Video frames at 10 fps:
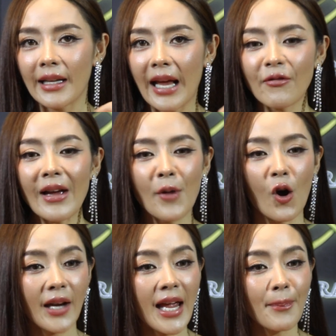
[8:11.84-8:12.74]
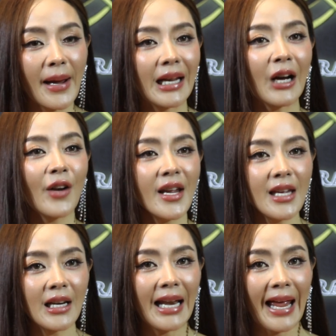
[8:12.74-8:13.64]
ถ้าไพ่บอกเลขไปแล้วเขาได้
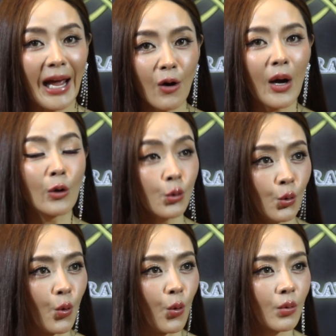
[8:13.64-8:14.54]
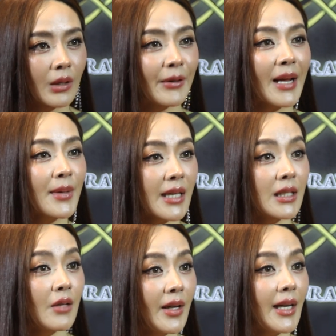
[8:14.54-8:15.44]
ยินแล้วเขาถูกแล้วได้ไปใช้
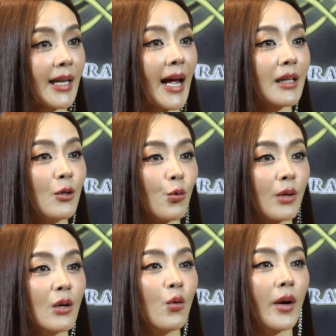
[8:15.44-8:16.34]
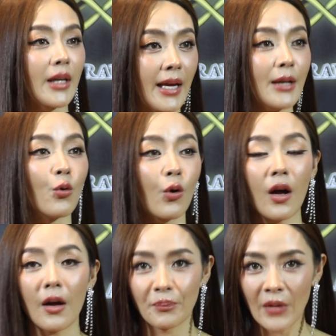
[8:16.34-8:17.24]
ชีวิตในทางที่ถูกที่ควรอย่างเงี้ยหนูก็